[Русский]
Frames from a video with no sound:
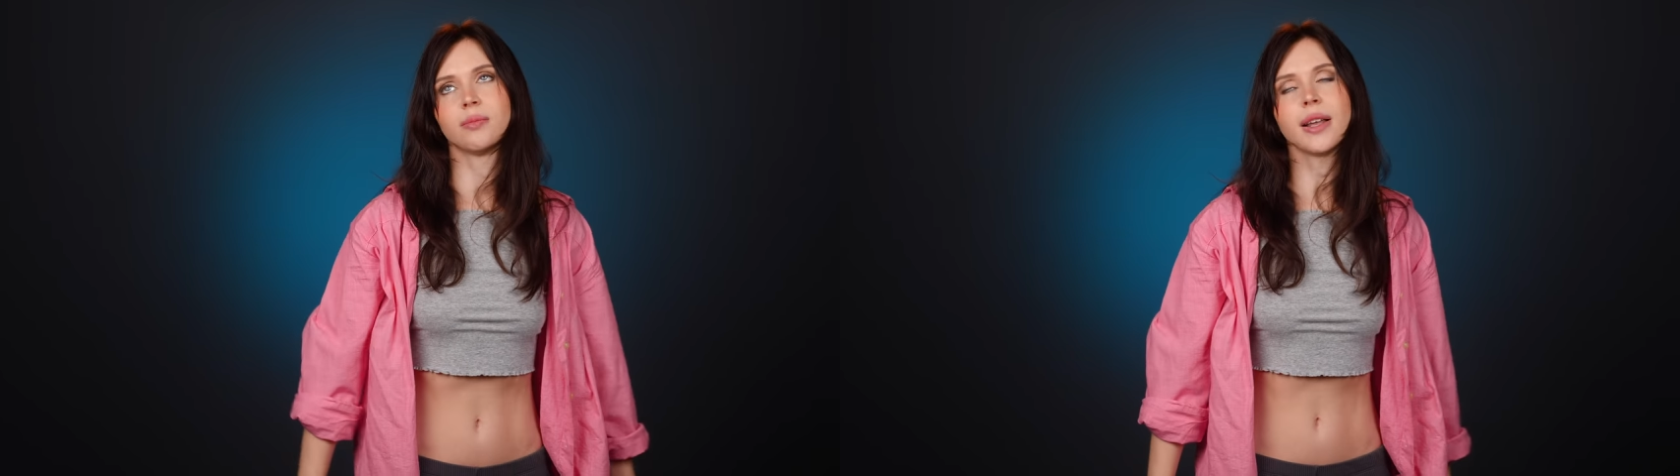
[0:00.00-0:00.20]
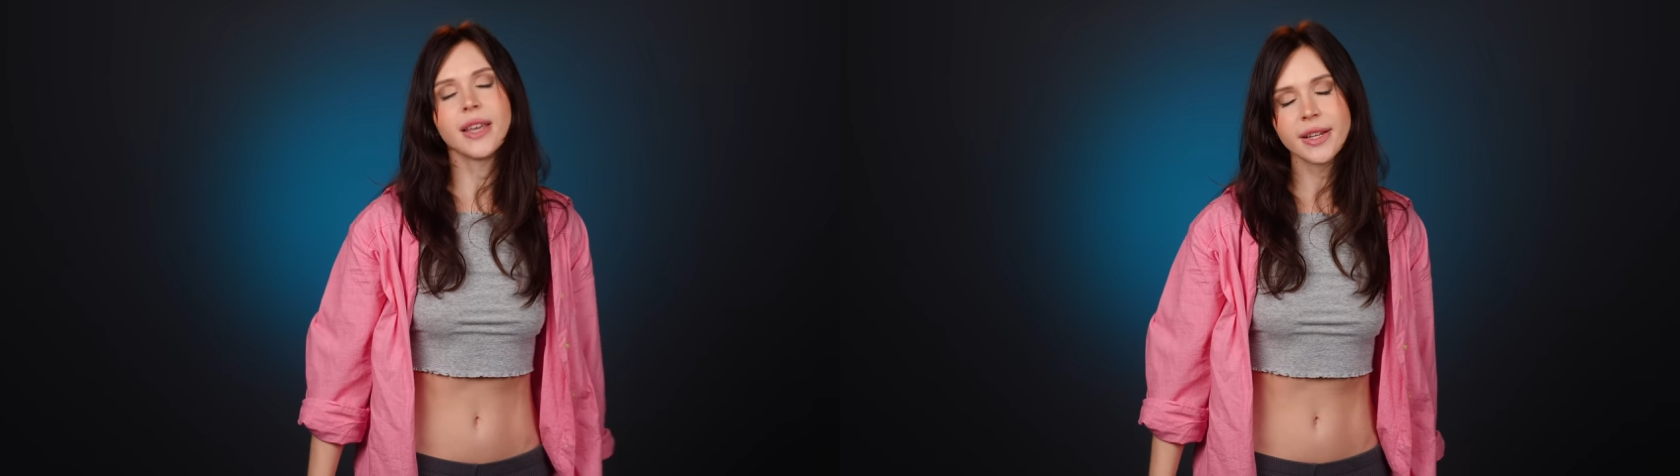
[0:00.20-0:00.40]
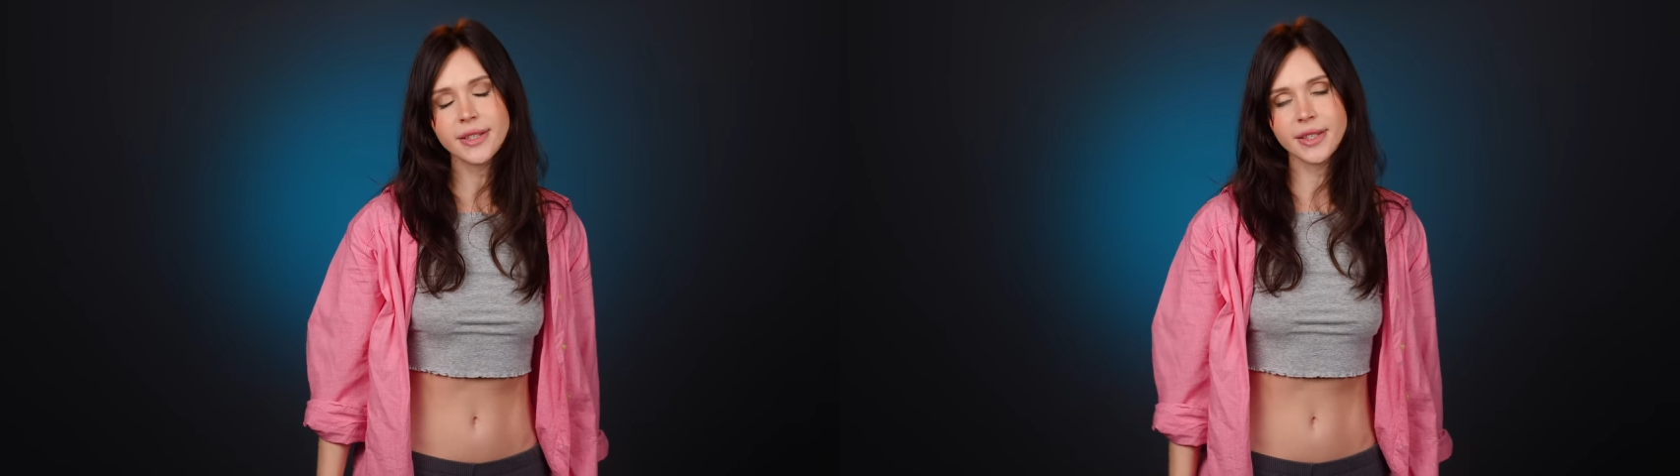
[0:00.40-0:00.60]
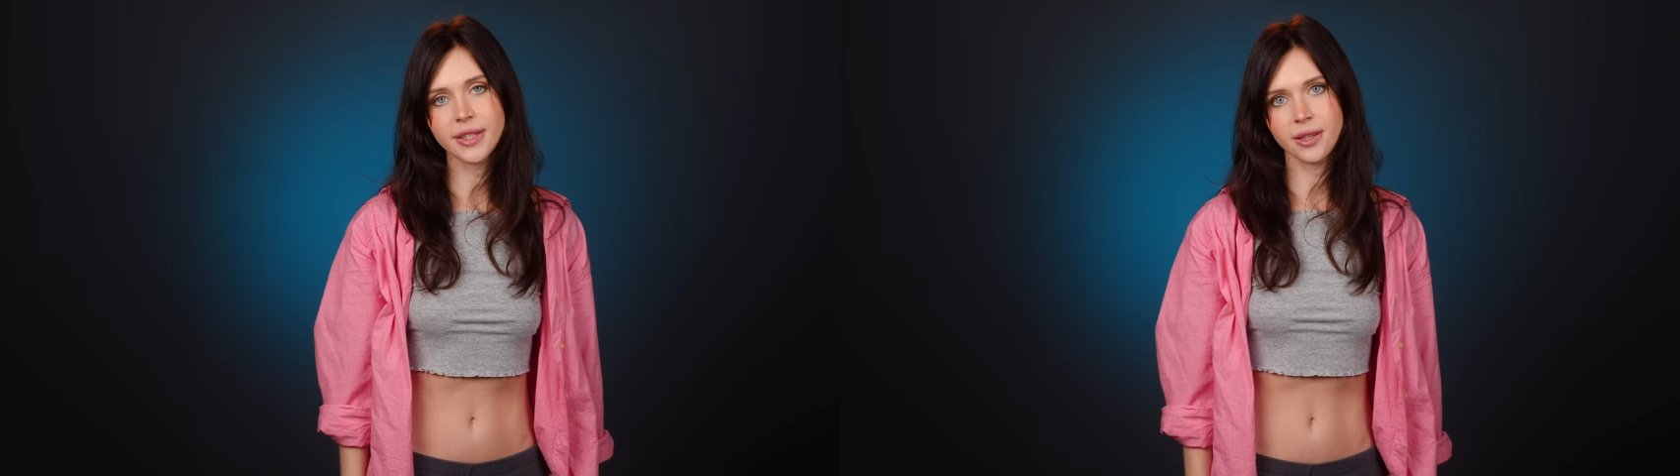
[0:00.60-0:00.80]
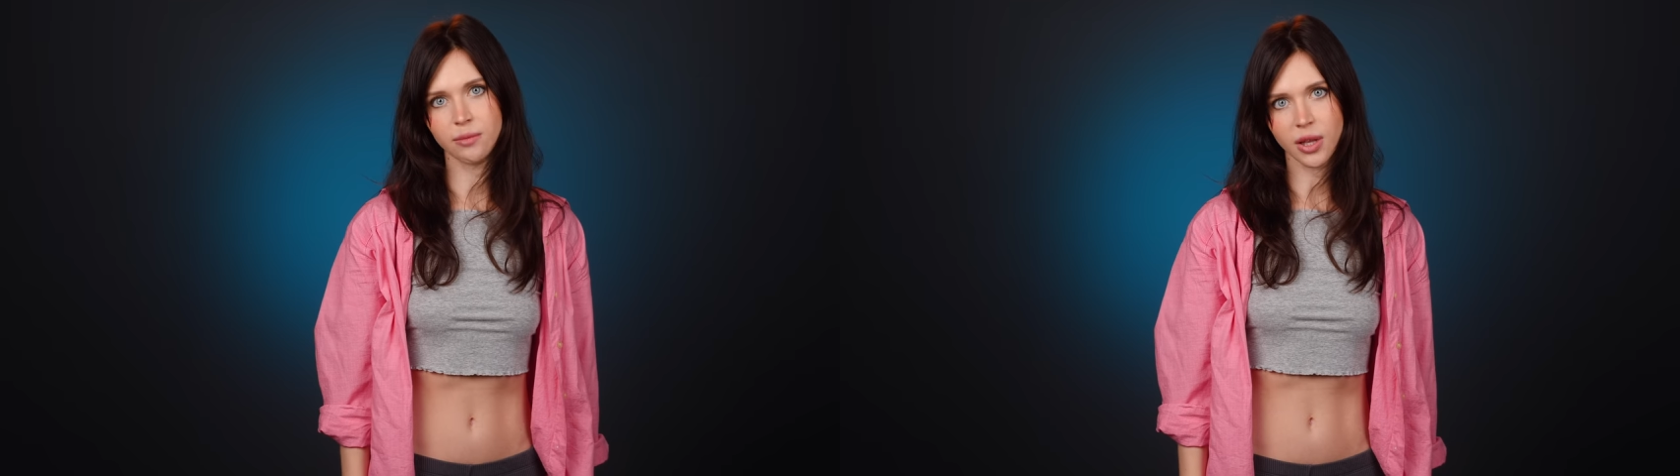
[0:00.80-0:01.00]
Понятия
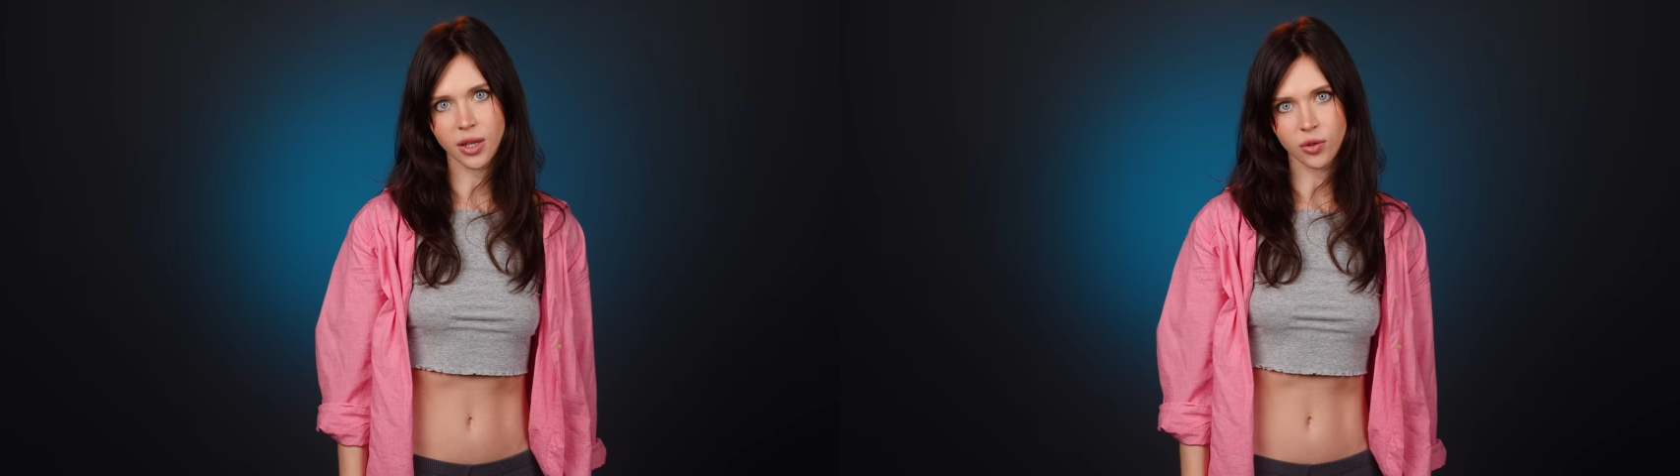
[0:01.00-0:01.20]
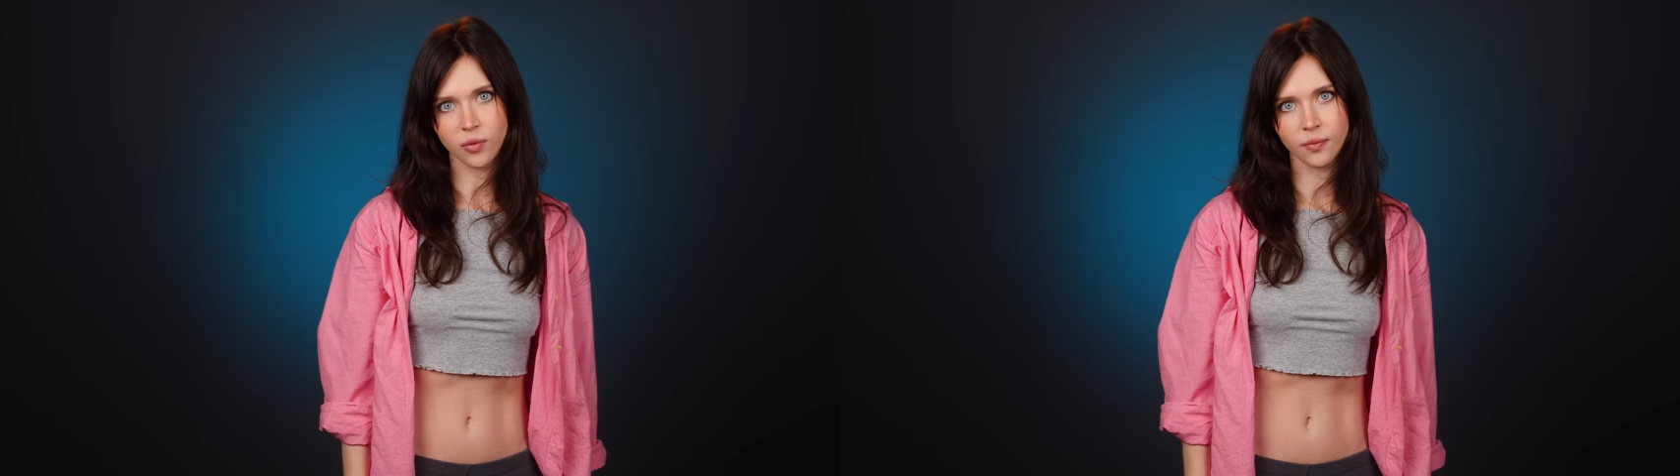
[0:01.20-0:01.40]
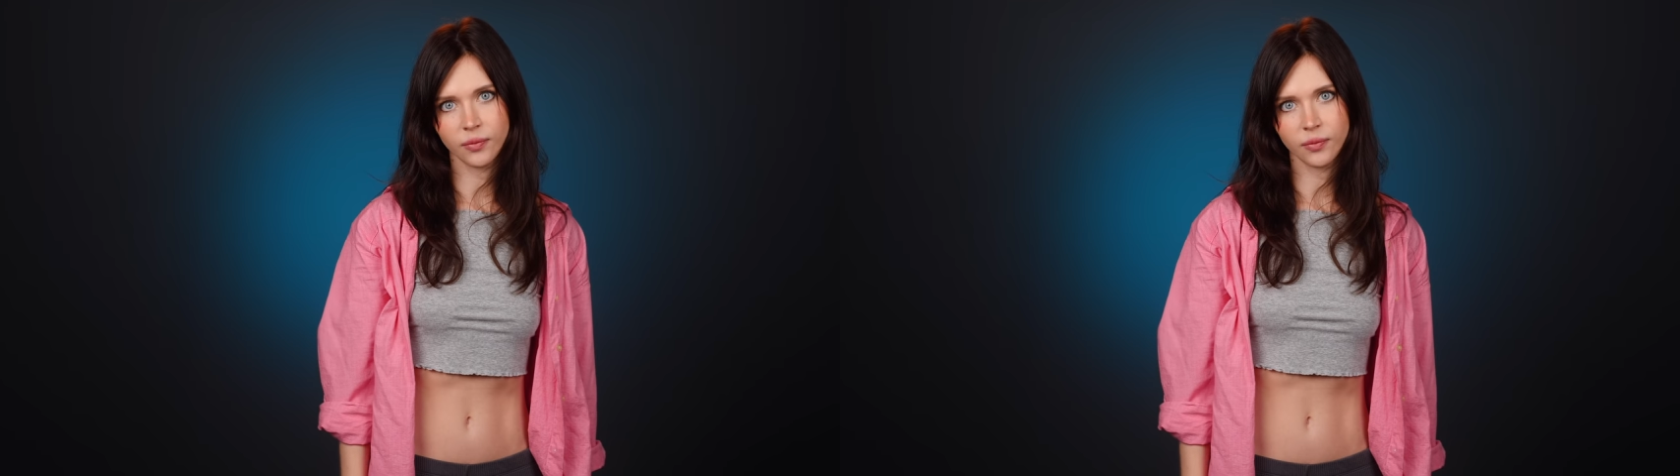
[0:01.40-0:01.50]
не имею.